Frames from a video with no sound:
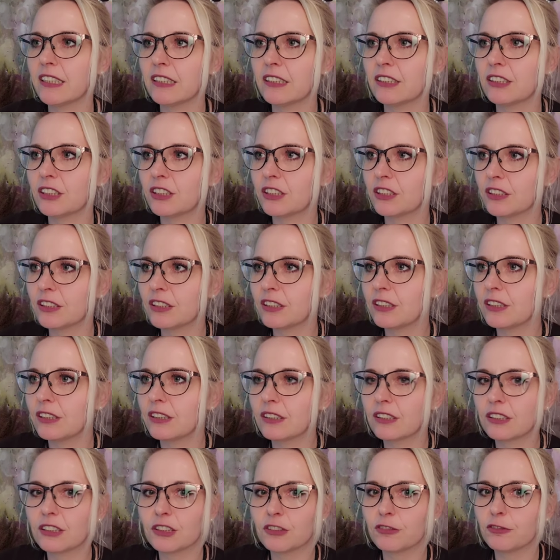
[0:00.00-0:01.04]
czy,
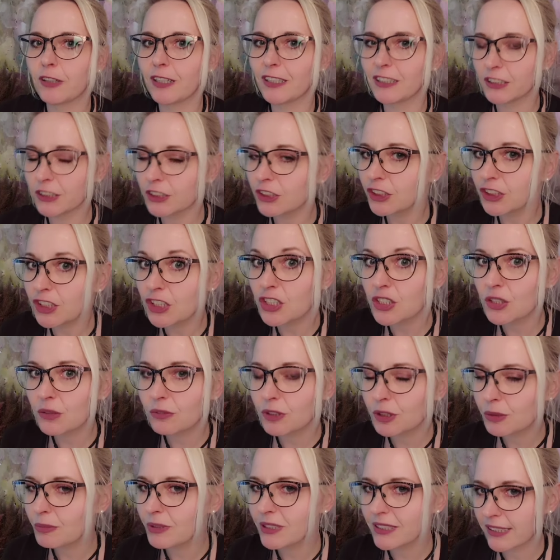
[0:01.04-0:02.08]
czy faktycznie są
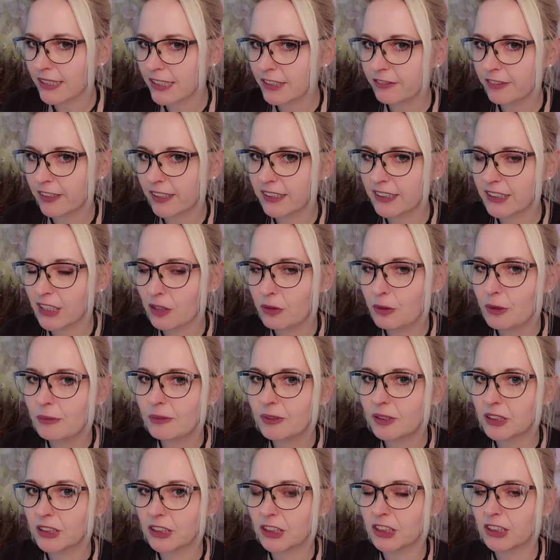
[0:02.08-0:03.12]
tymi zatwardziałymi
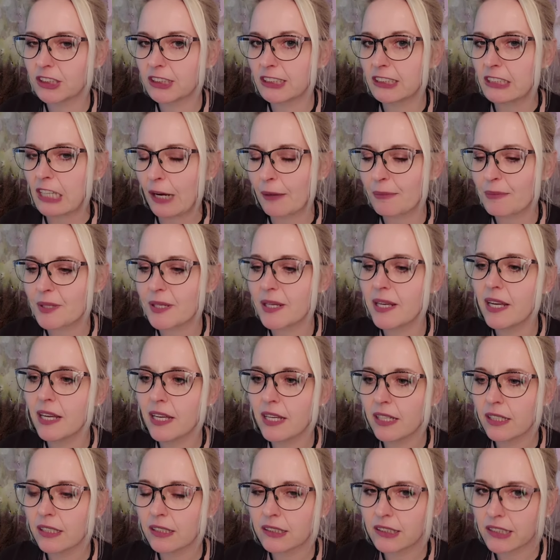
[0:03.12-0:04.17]
grzecznikami.
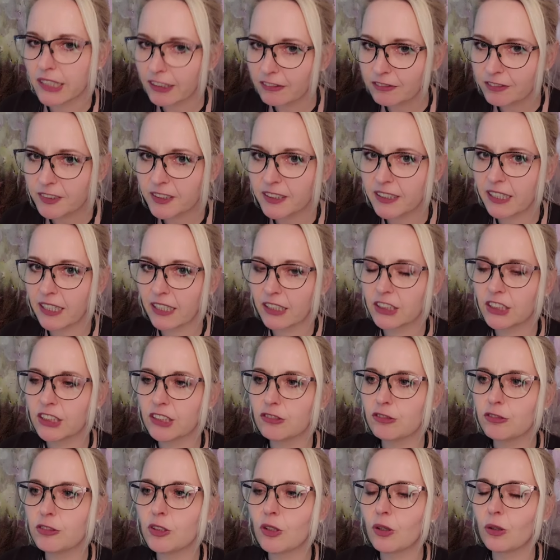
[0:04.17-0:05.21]
Nie wnika się
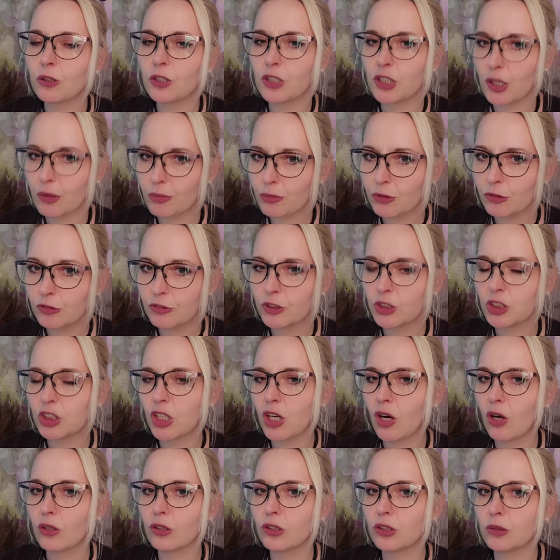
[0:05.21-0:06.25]
w to, nie mówi się
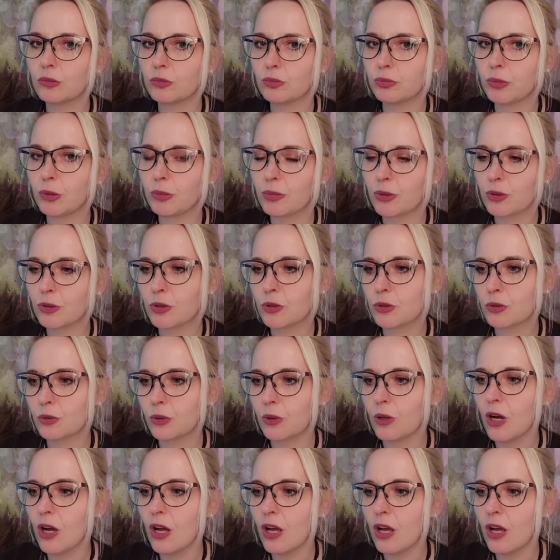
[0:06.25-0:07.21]
o tym, po prostu